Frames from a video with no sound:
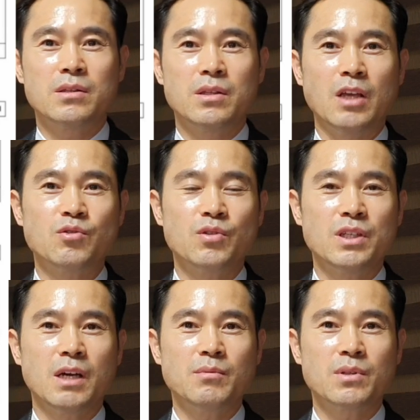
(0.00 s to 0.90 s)
대출
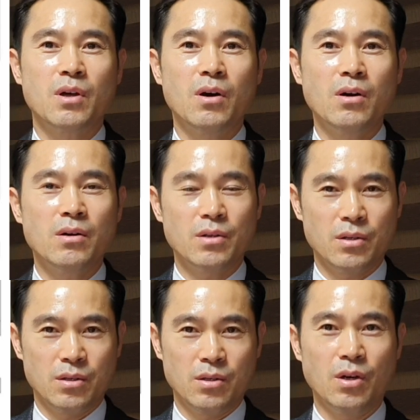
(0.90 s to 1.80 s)
이자부터
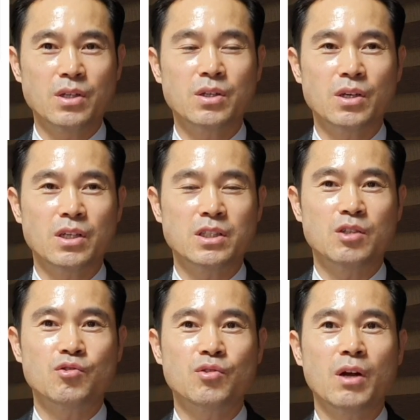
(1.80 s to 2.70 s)
여기저기
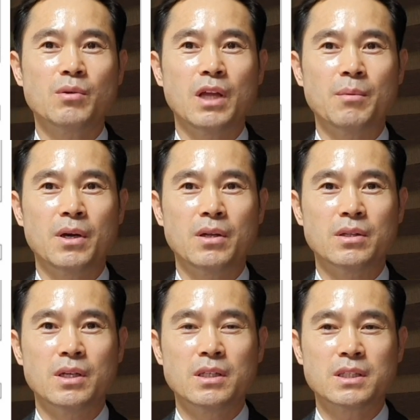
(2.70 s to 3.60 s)
지출하고
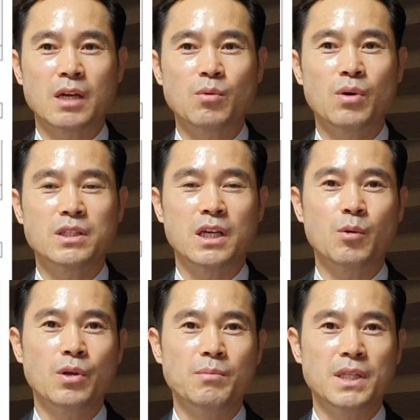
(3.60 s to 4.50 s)
나면 잔고가
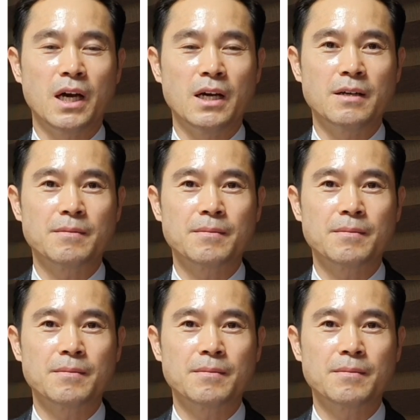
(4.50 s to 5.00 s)
제로입니다.